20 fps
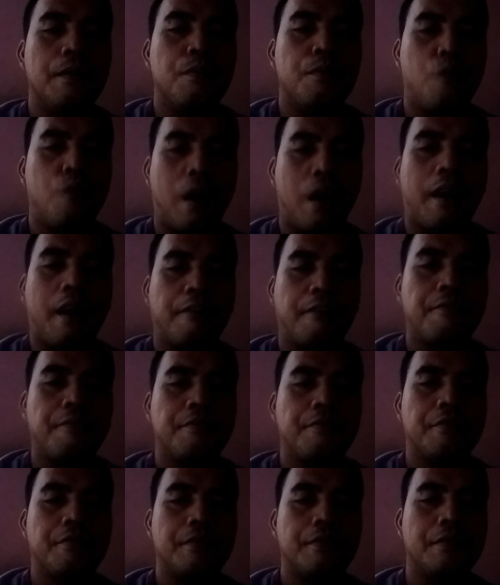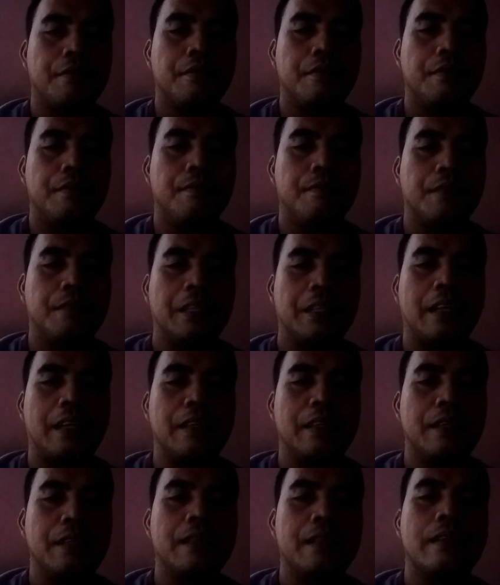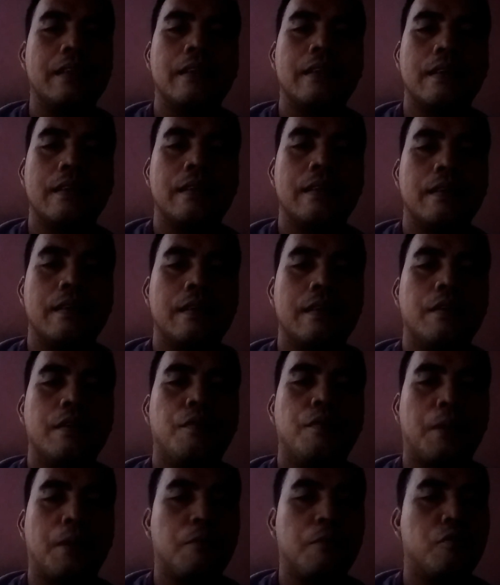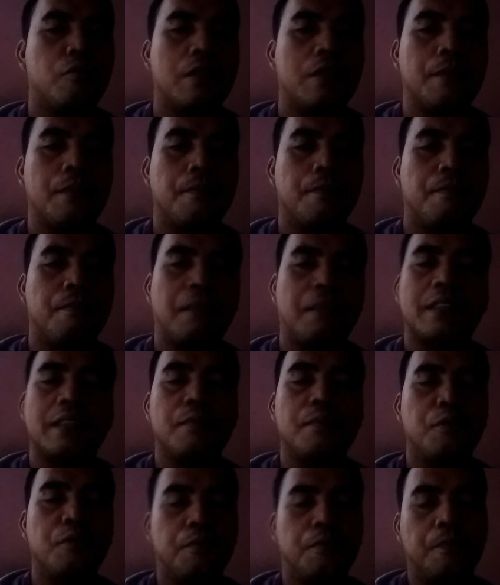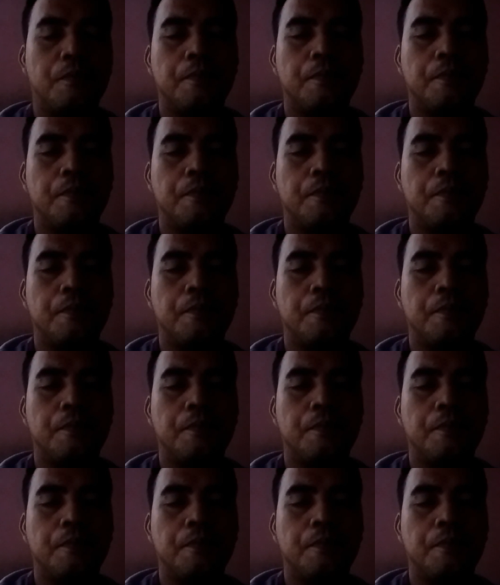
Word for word: mualaf menjadi umat muslim masih belum